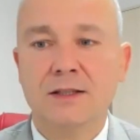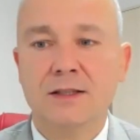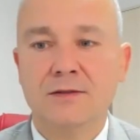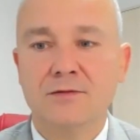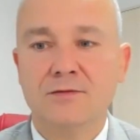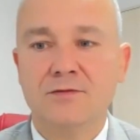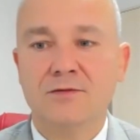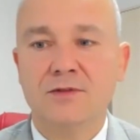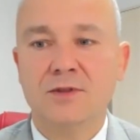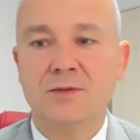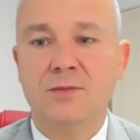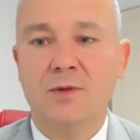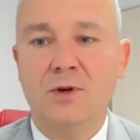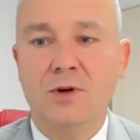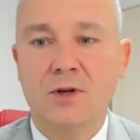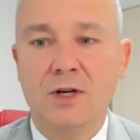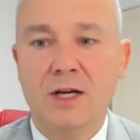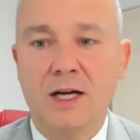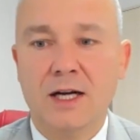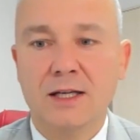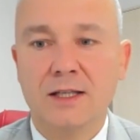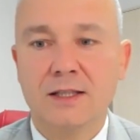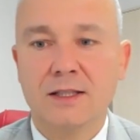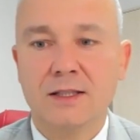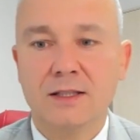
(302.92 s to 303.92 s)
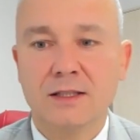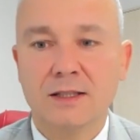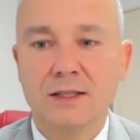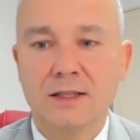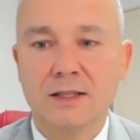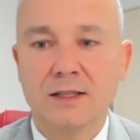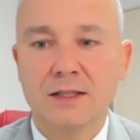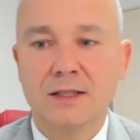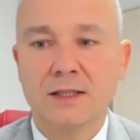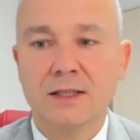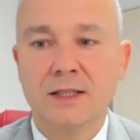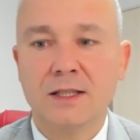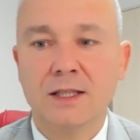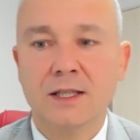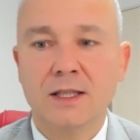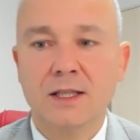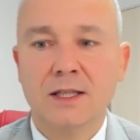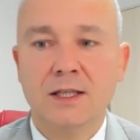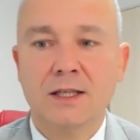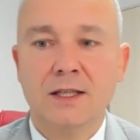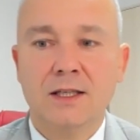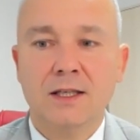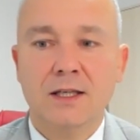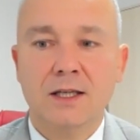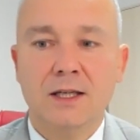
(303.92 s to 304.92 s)
w wyborach
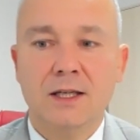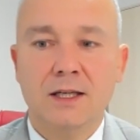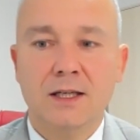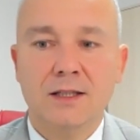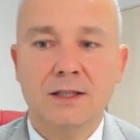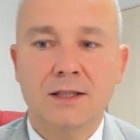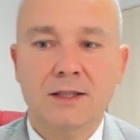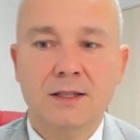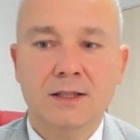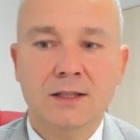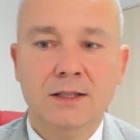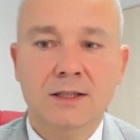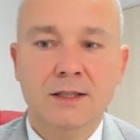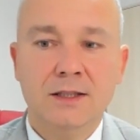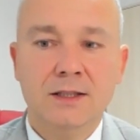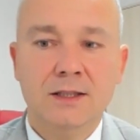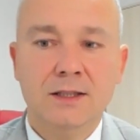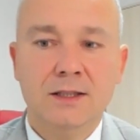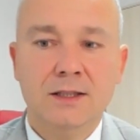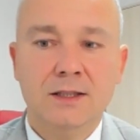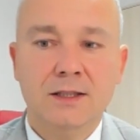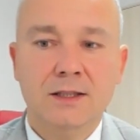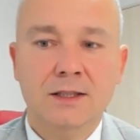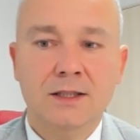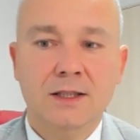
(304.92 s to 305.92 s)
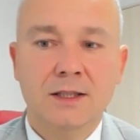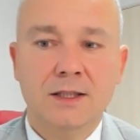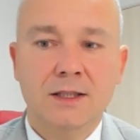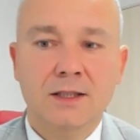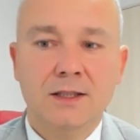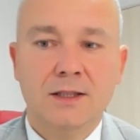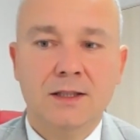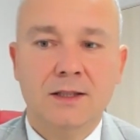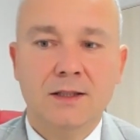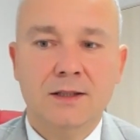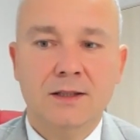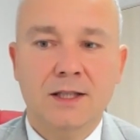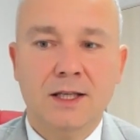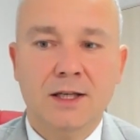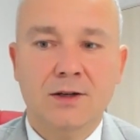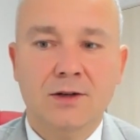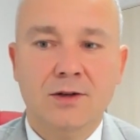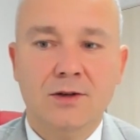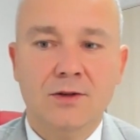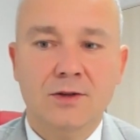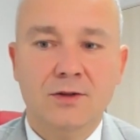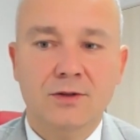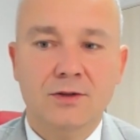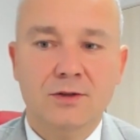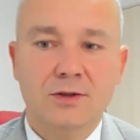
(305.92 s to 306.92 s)
i
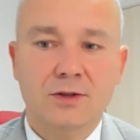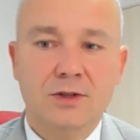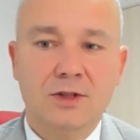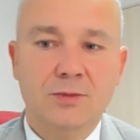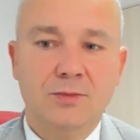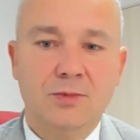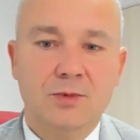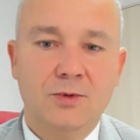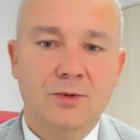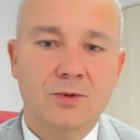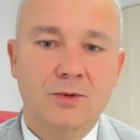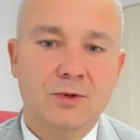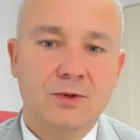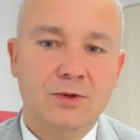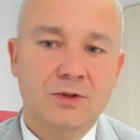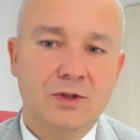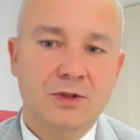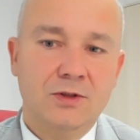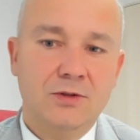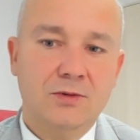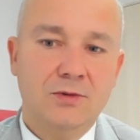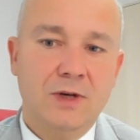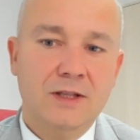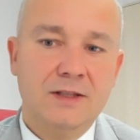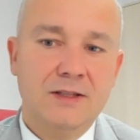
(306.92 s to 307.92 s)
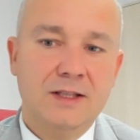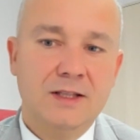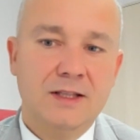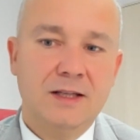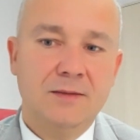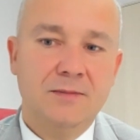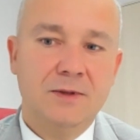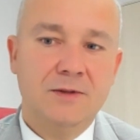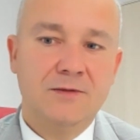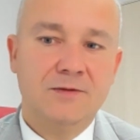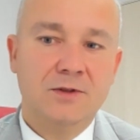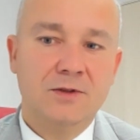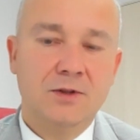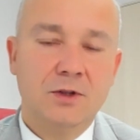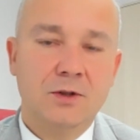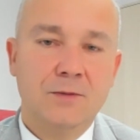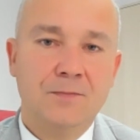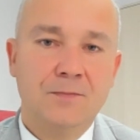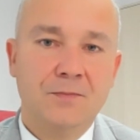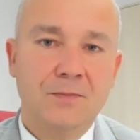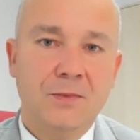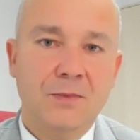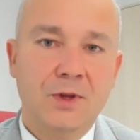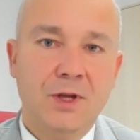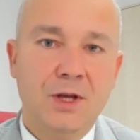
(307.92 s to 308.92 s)
tego typu sytuacje na
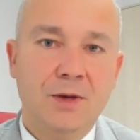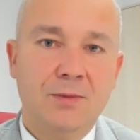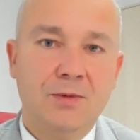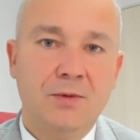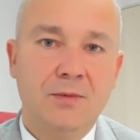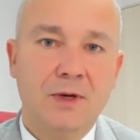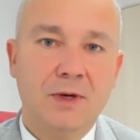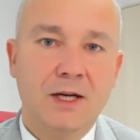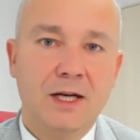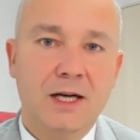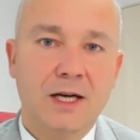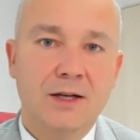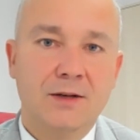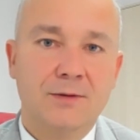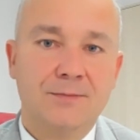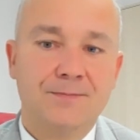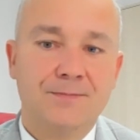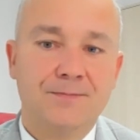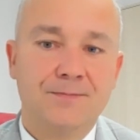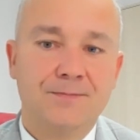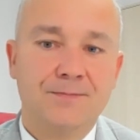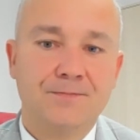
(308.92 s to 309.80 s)
pewno nie pomagają.